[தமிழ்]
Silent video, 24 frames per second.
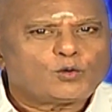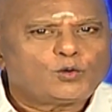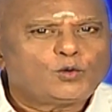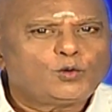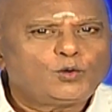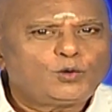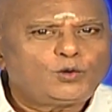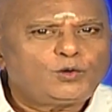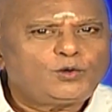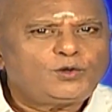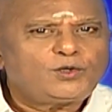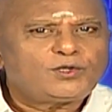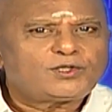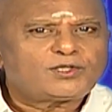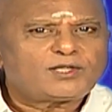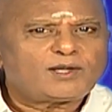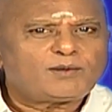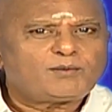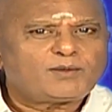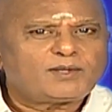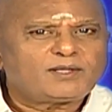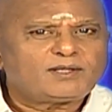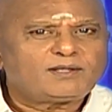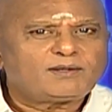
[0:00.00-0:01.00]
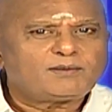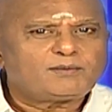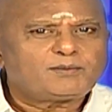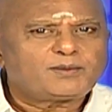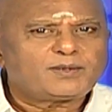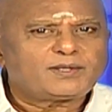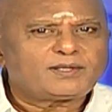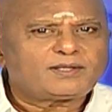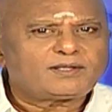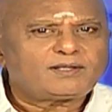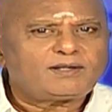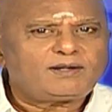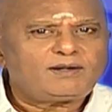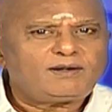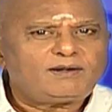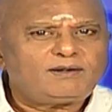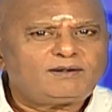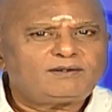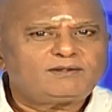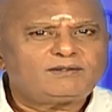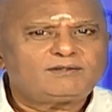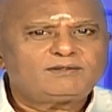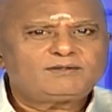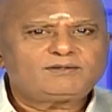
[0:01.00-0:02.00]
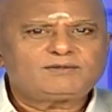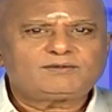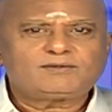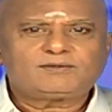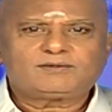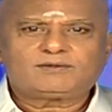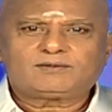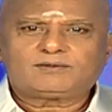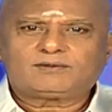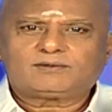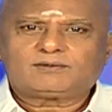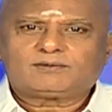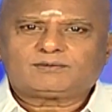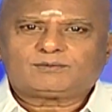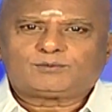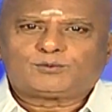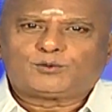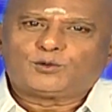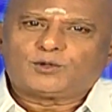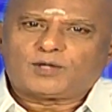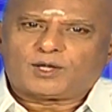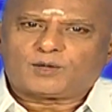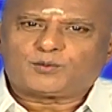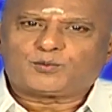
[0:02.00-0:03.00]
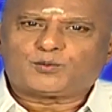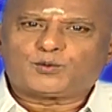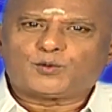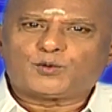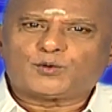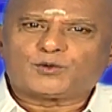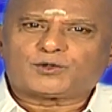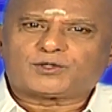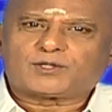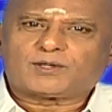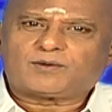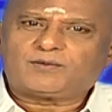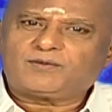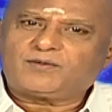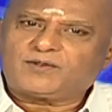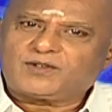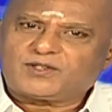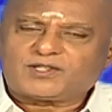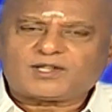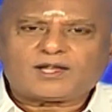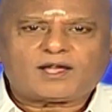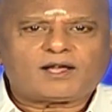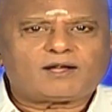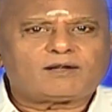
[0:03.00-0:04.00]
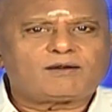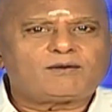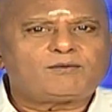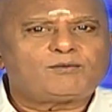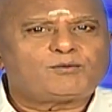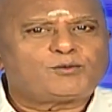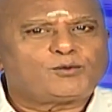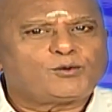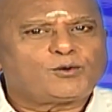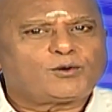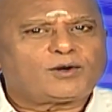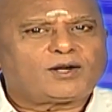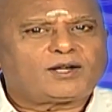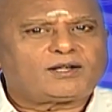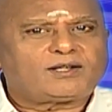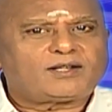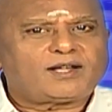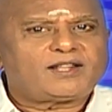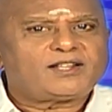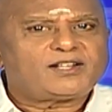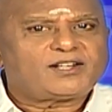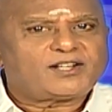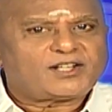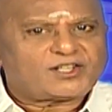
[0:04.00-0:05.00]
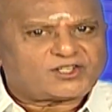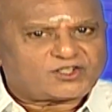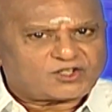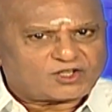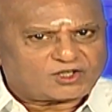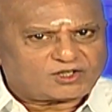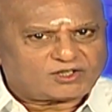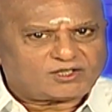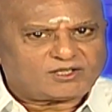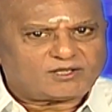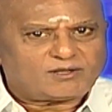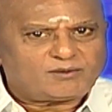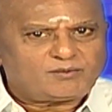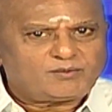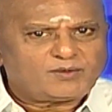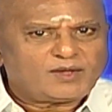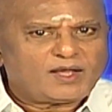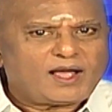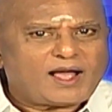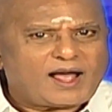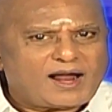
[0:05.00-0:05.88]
குரு சம்பந்தம் பெற்றால் புனர்பூசம் விசாகம் பூரட்டாதி நட்சத்திரம்